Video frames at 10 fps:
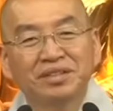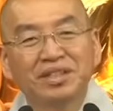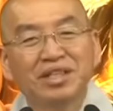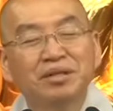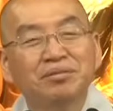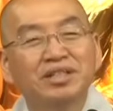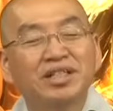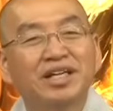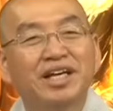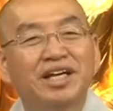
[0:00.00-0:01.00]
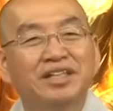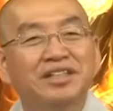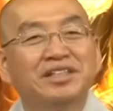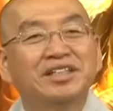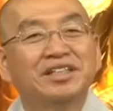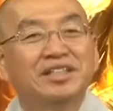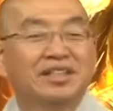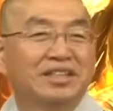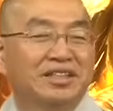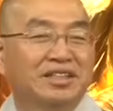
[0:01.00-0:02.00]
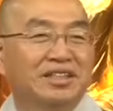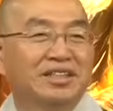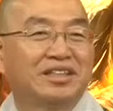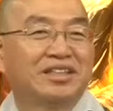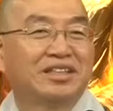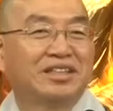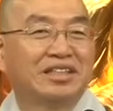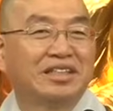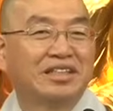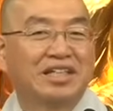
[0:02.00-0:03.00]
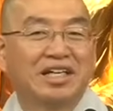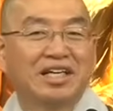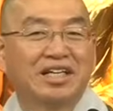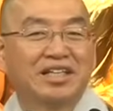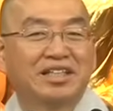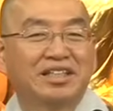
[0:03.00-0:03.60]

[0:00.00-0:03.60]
그러니까 여러분들 이렇게 어, 이렇게